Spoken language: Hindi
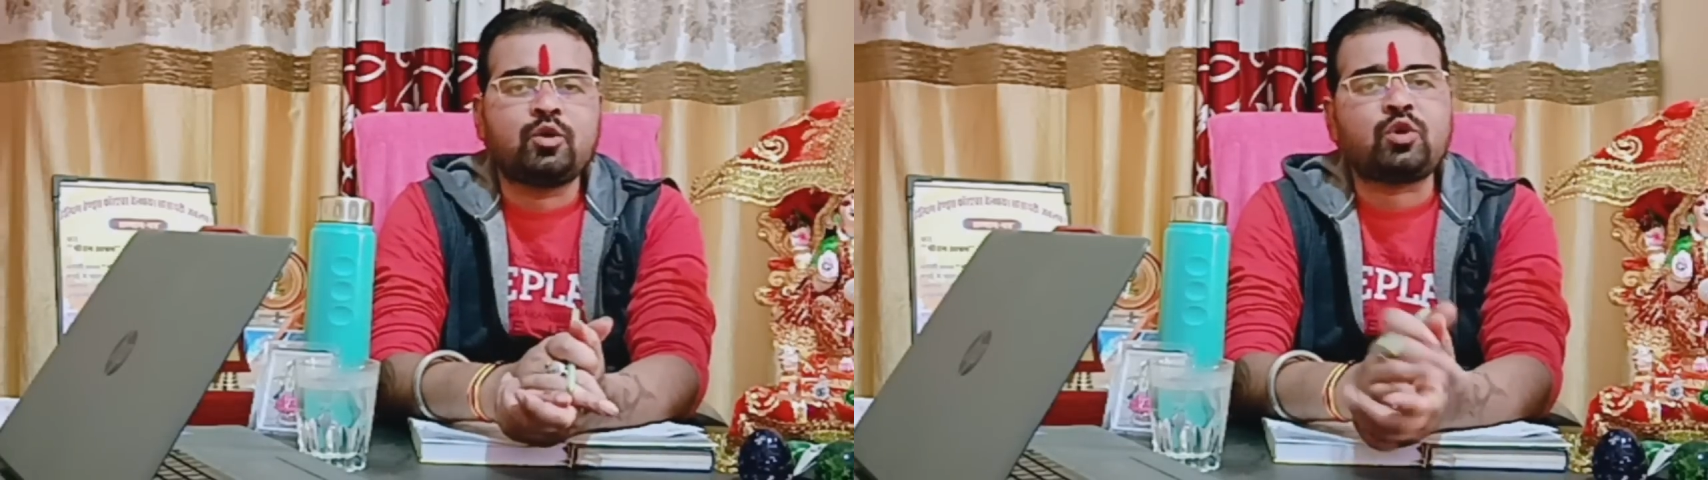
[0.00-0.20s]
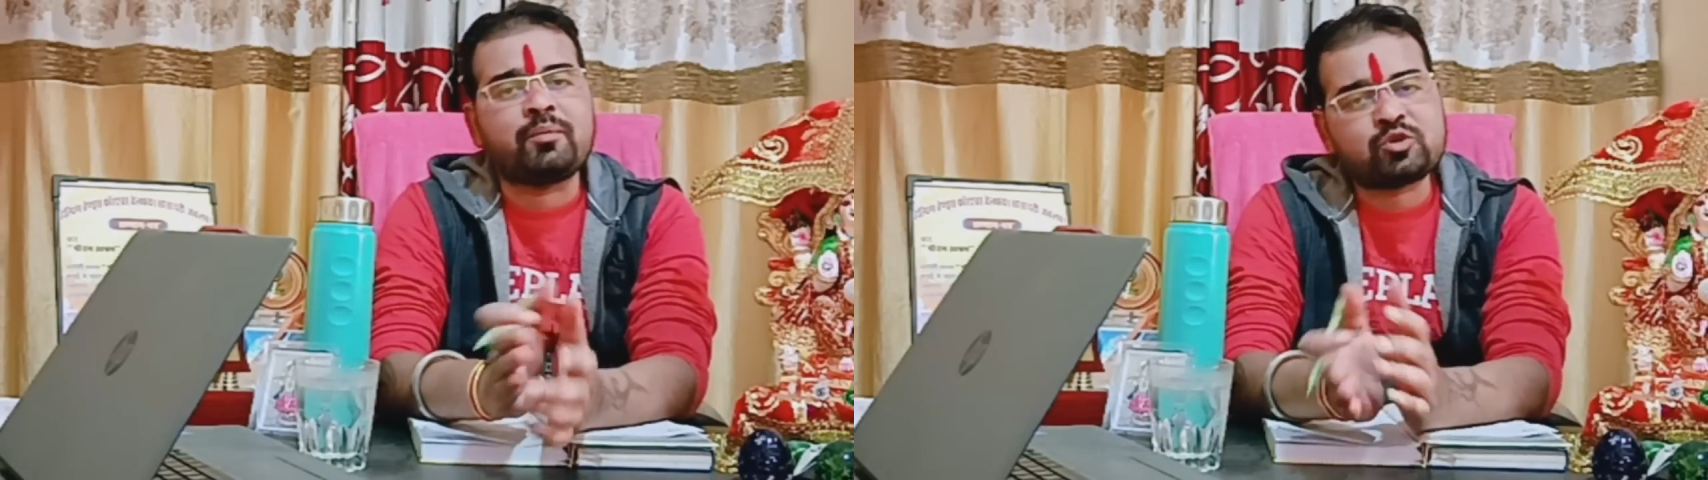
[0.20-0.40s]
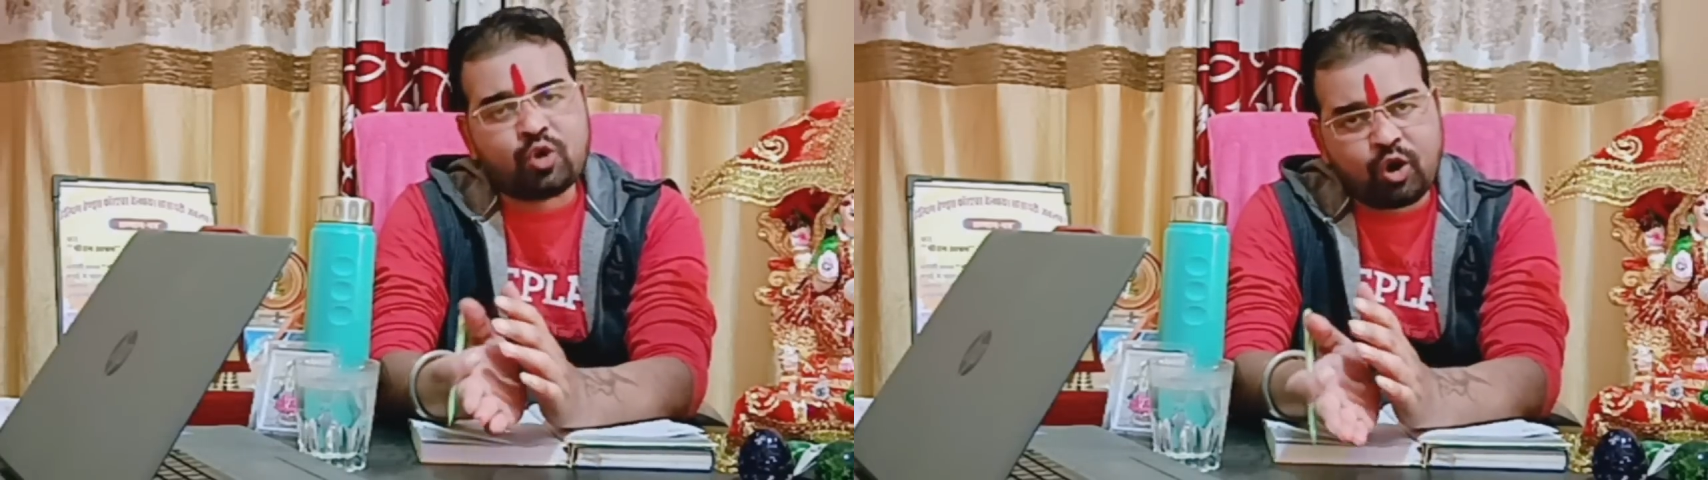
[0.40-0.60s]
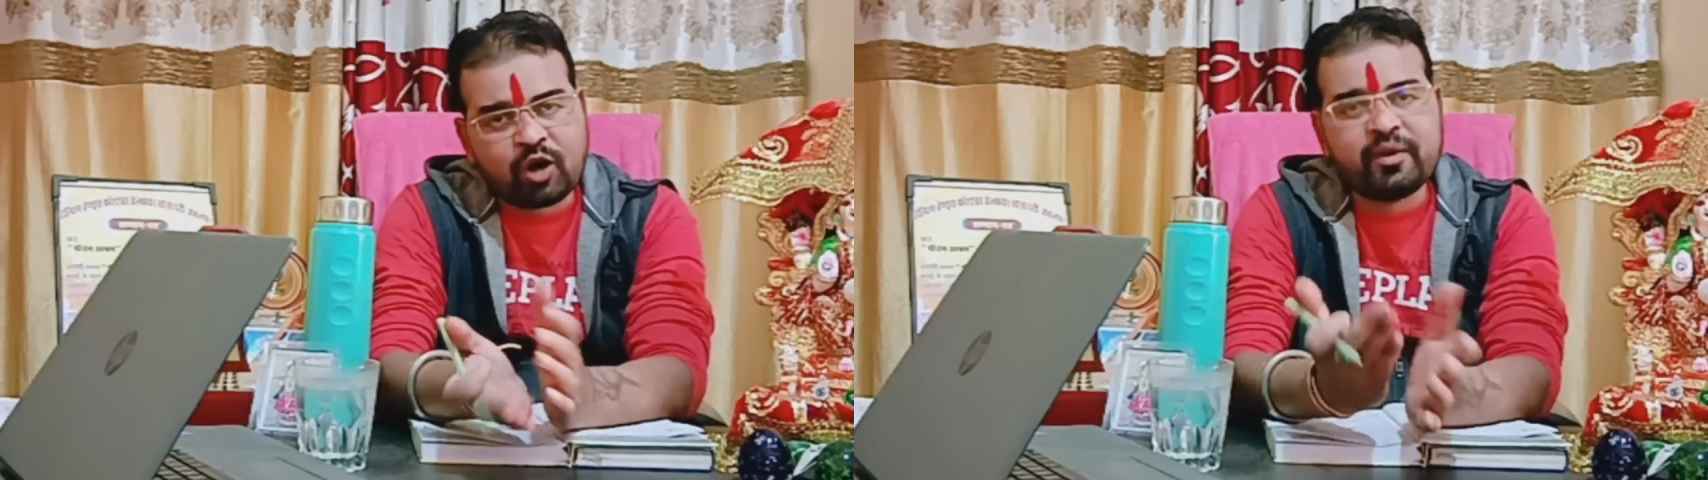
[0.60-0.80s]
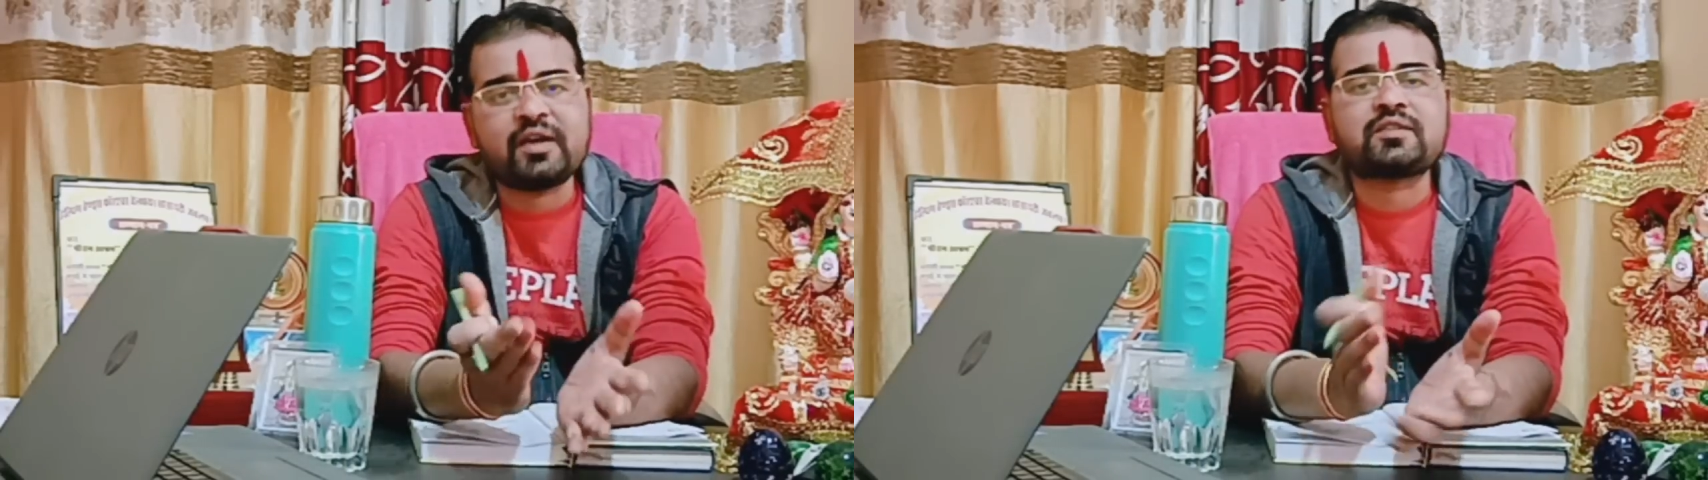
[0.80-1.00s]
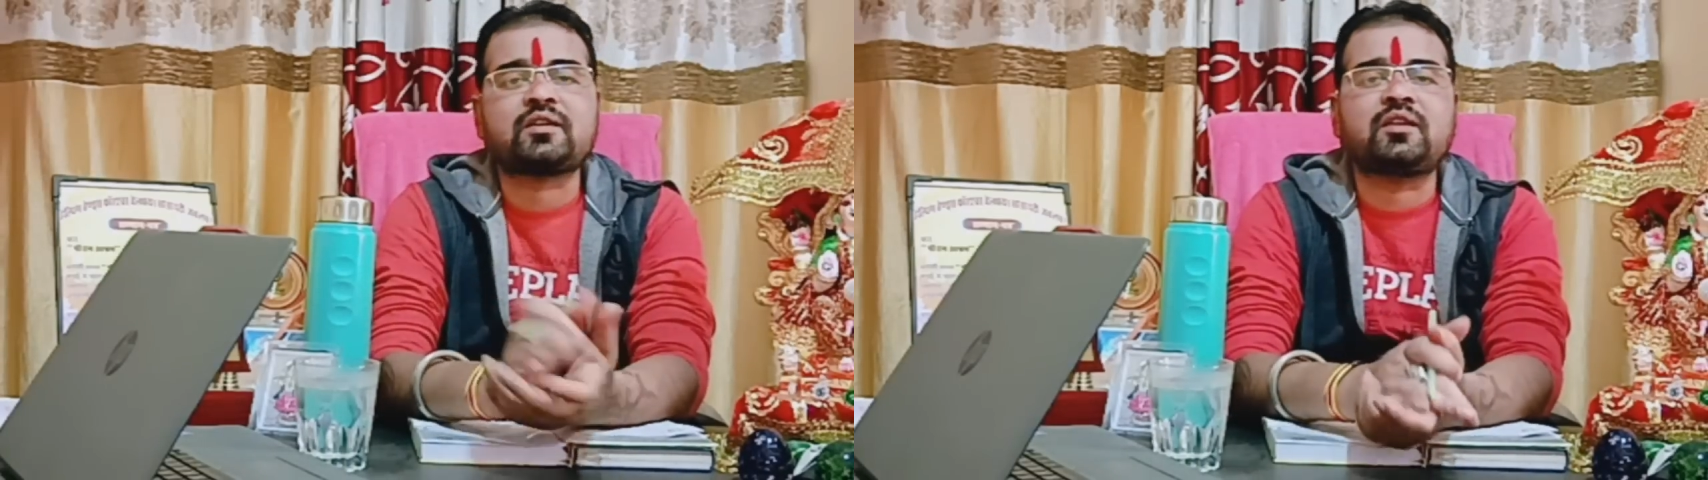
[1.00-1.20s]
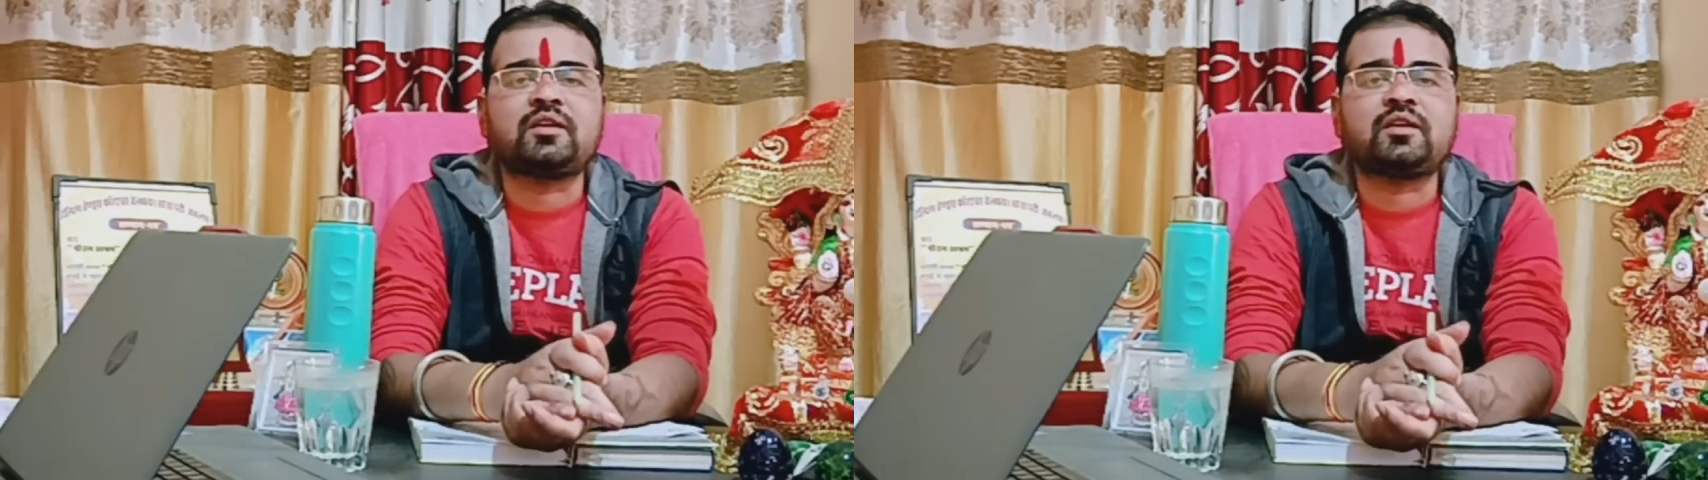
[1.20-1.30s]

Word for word: तो आप इसको और भी कर सकते